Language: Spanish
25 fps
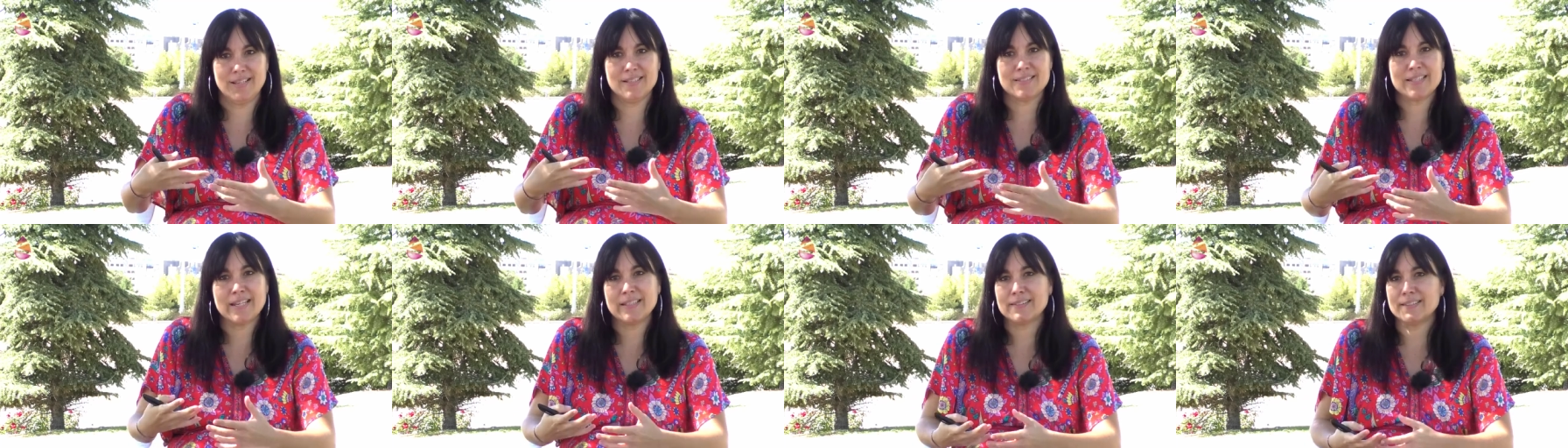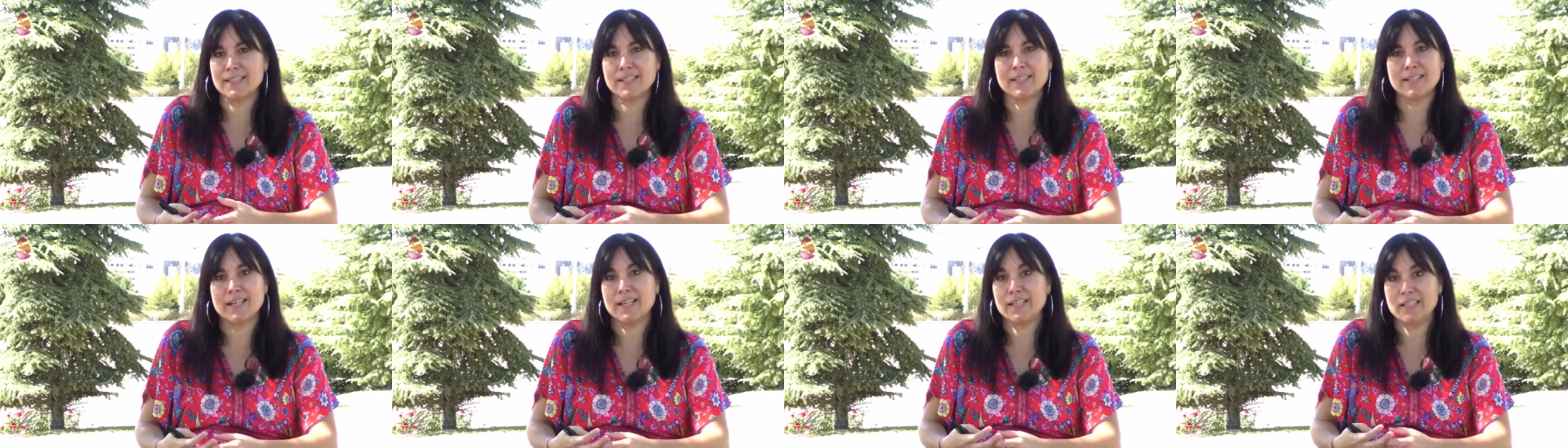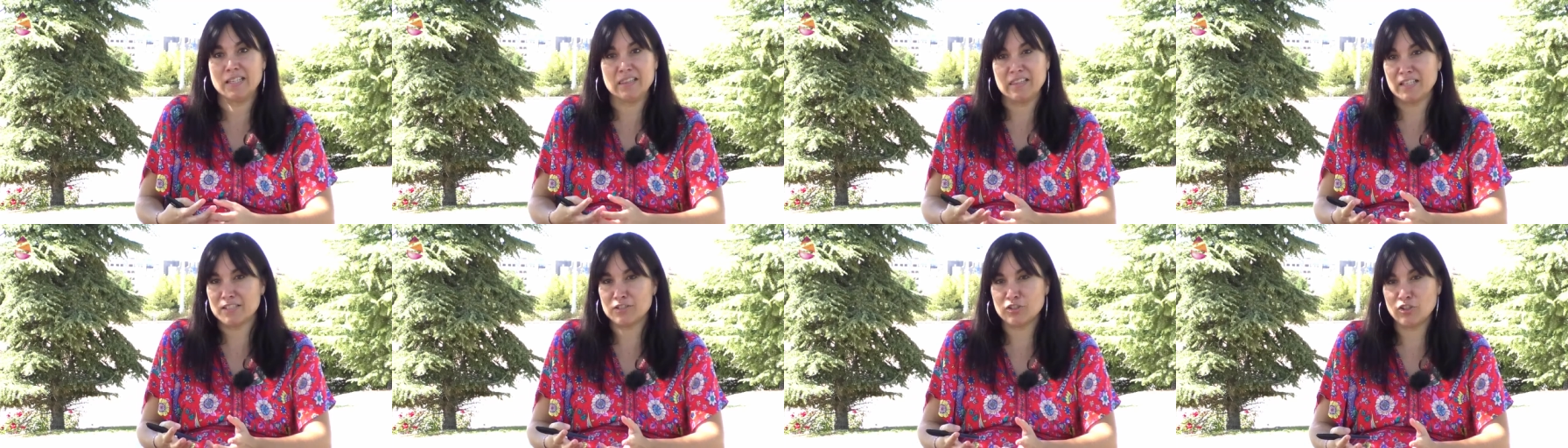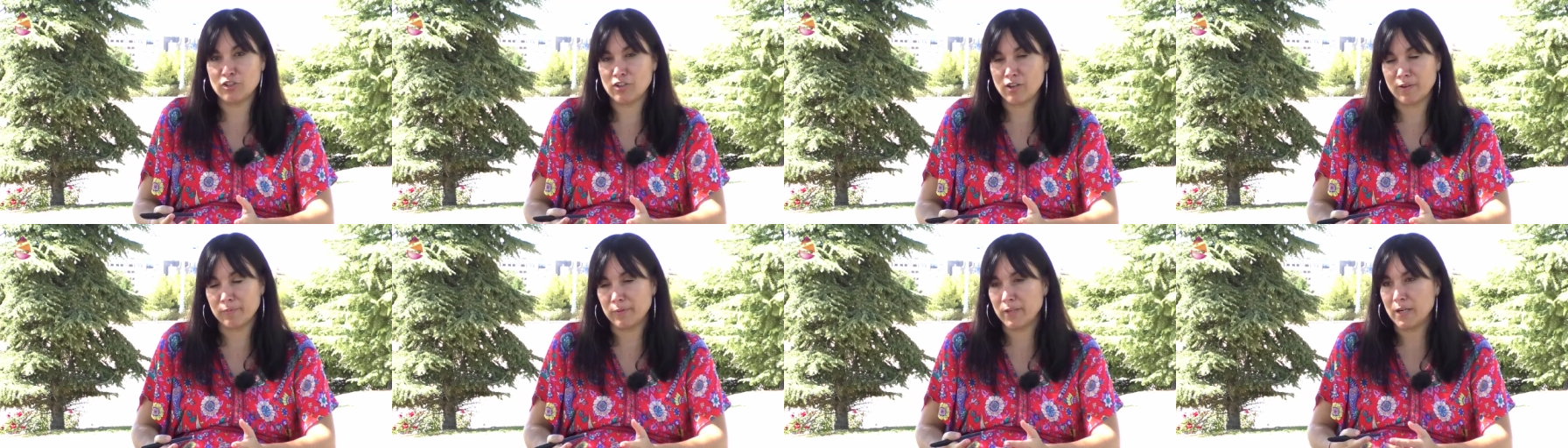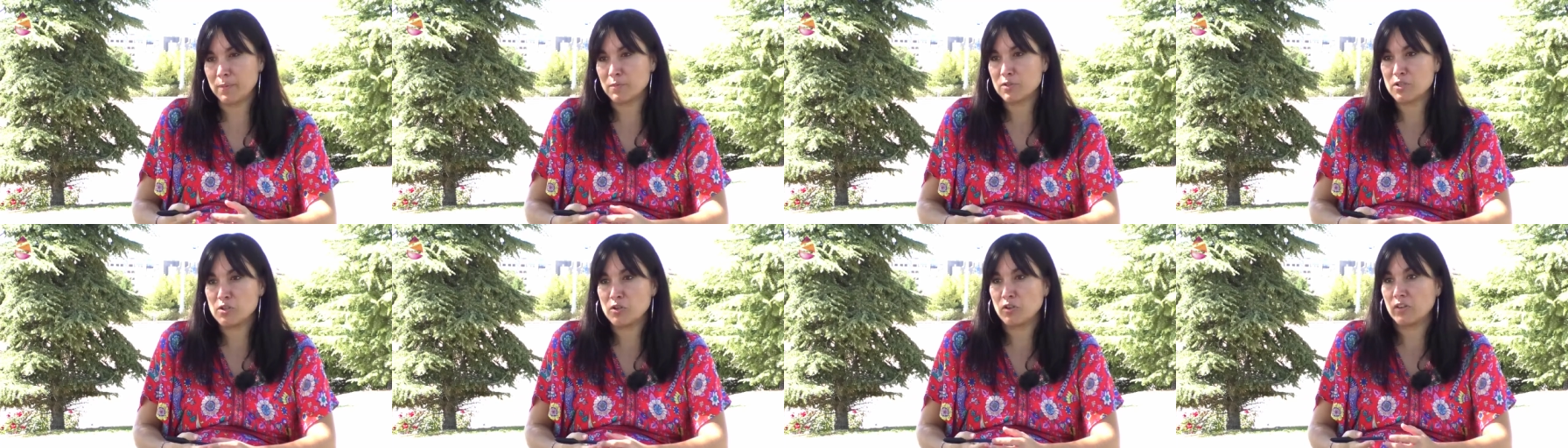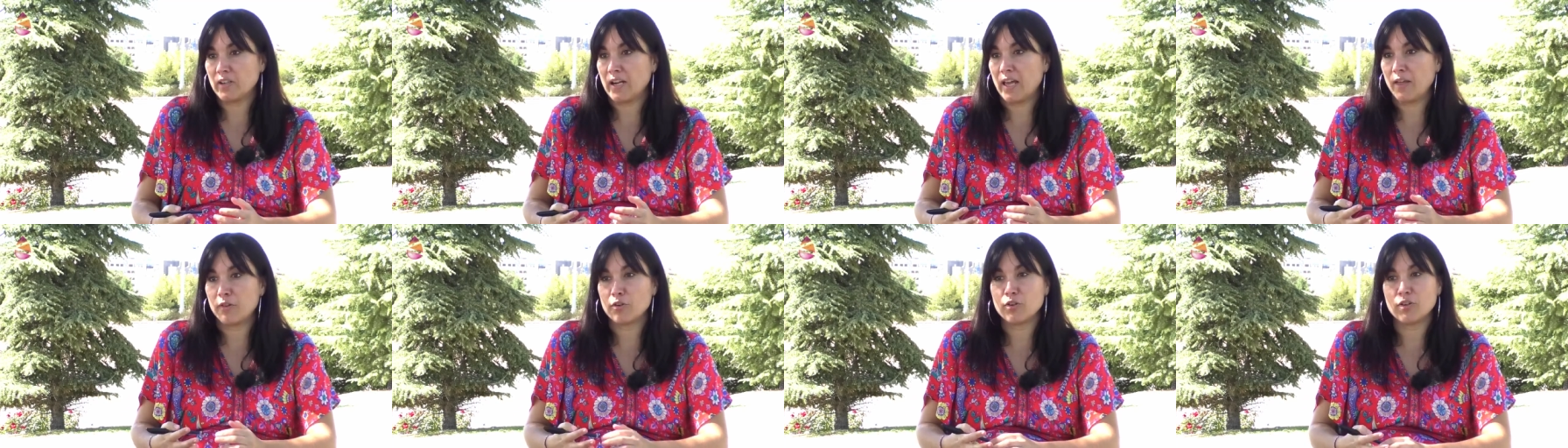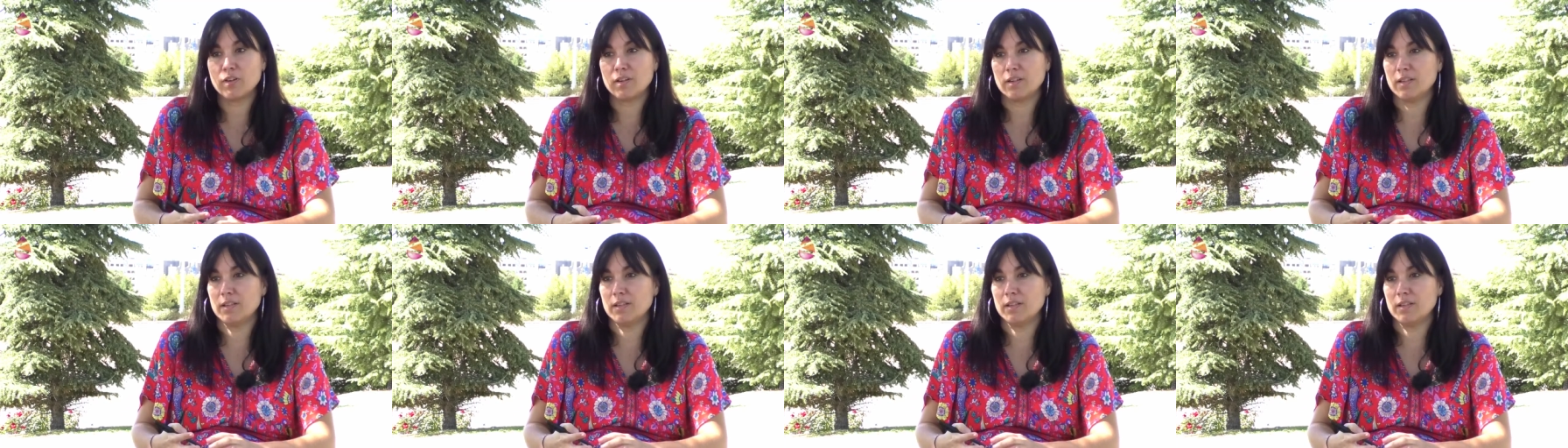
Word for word: esa tecla, quizás no lo hubiéramos logrado.